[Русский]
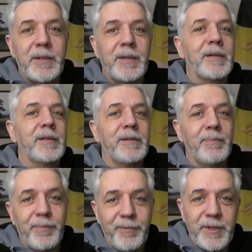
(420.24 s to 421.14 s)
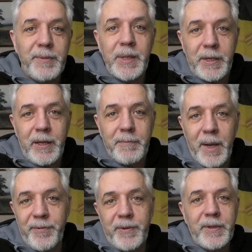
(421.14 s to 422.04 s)
это такая всемирная
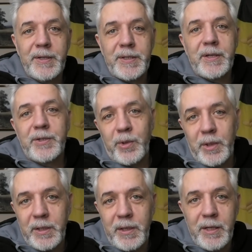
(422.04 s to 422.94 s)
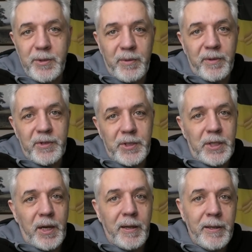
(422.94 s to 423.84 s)
мафия, нельзя сказать, что она локализована в
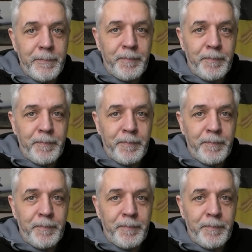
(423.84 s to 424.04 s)
США.